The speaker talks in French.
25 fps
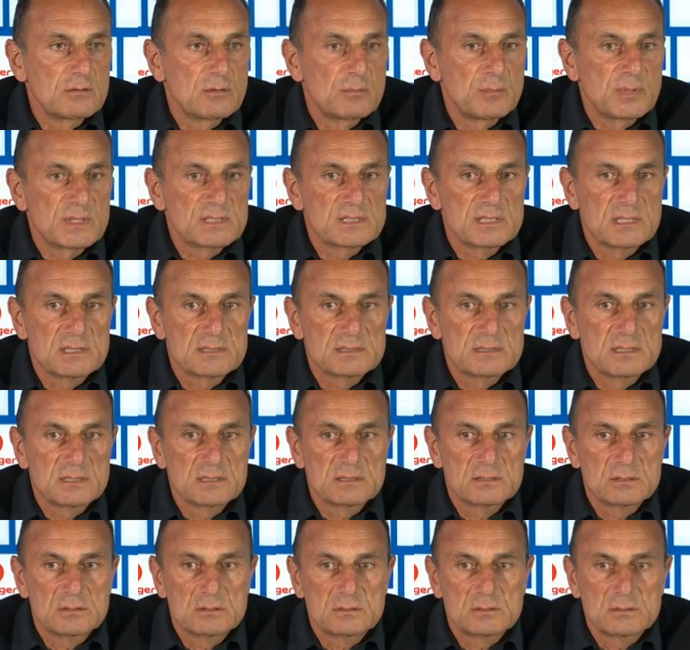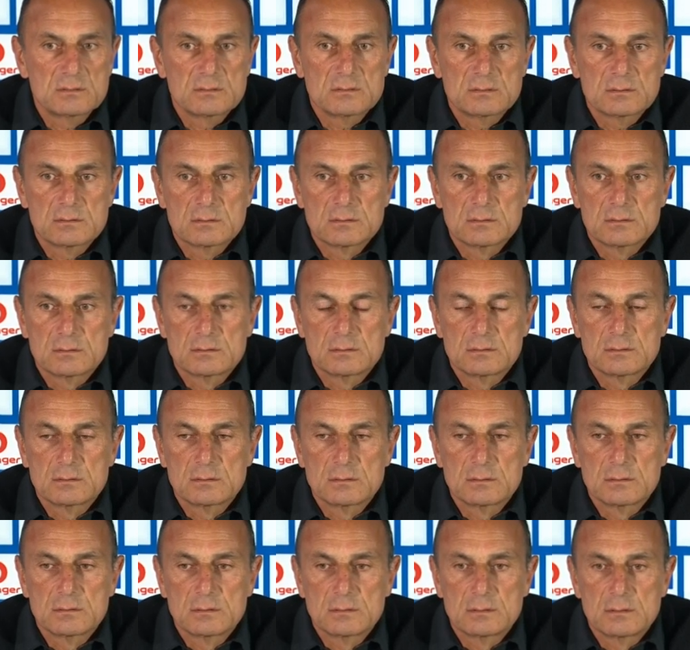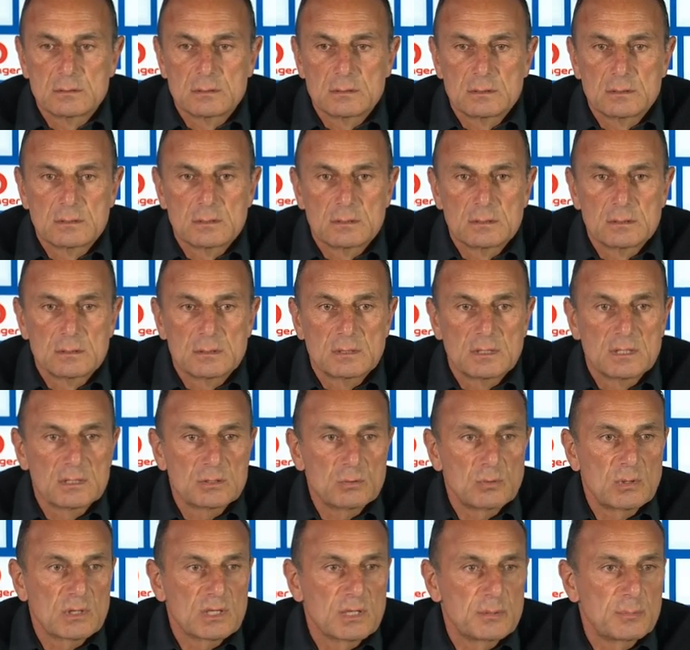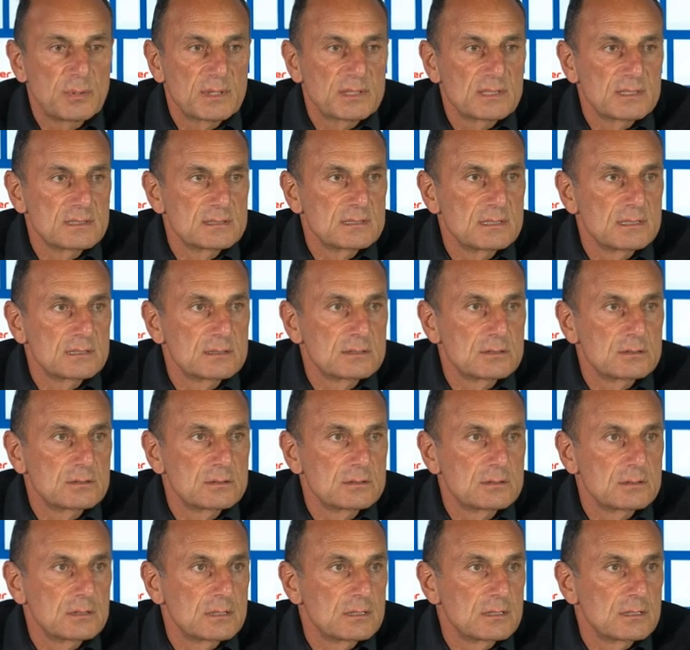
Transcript: vont partir en sélection. Il y en a trois qui partent en sélection.